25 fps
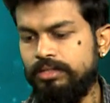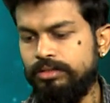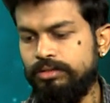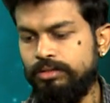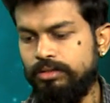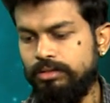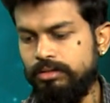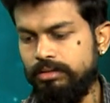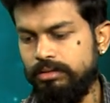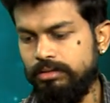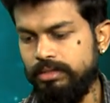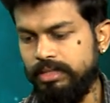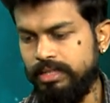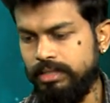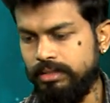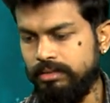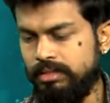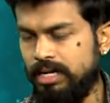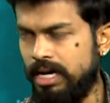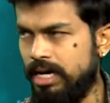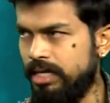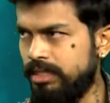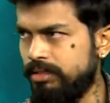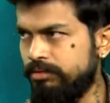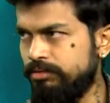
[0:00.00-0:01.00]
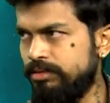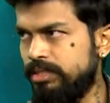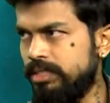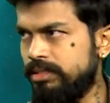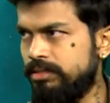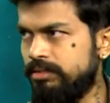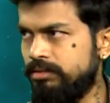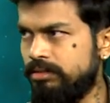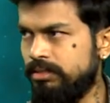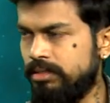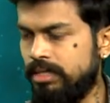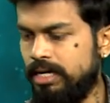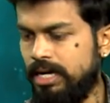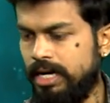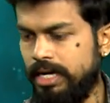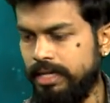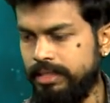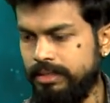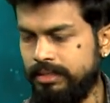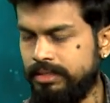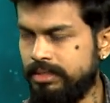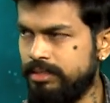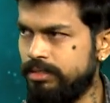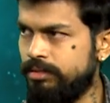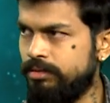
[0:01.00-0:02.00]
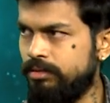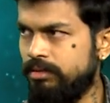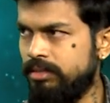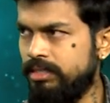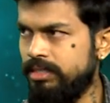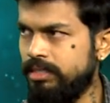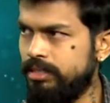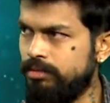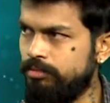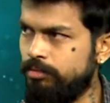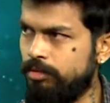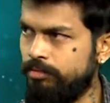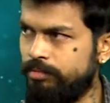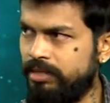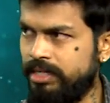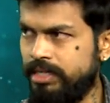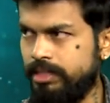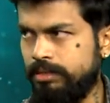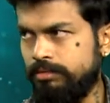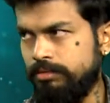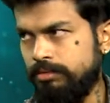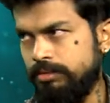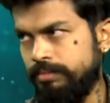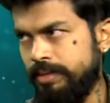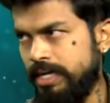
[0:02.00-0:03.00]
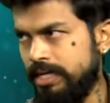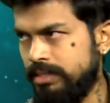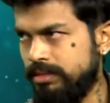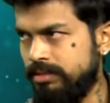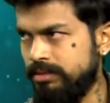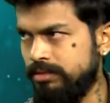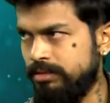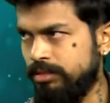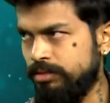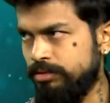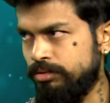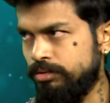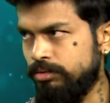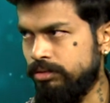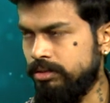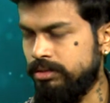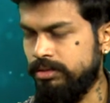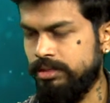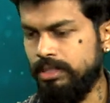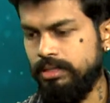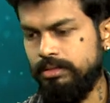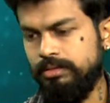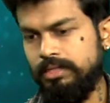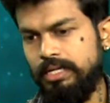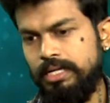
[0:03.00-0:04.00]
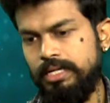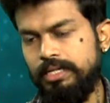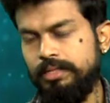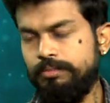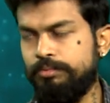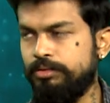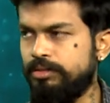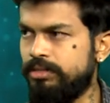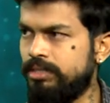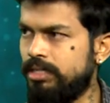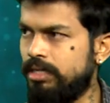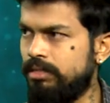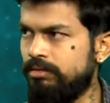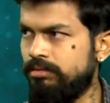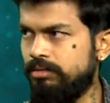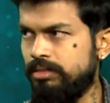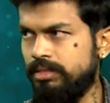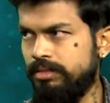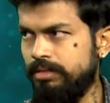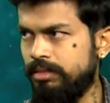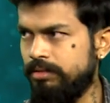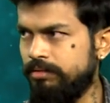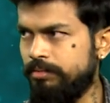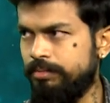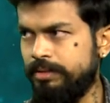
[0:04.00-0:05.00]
సో నేను ఆ ఉద్దేశం ఆ ఇంట్రెస్ట్తోనే నేను బొమ్మలు వేయడం ప్రాక్టీస్ చేస్తూ వచ్చాను అలాగే పుస్తకాలు కూడా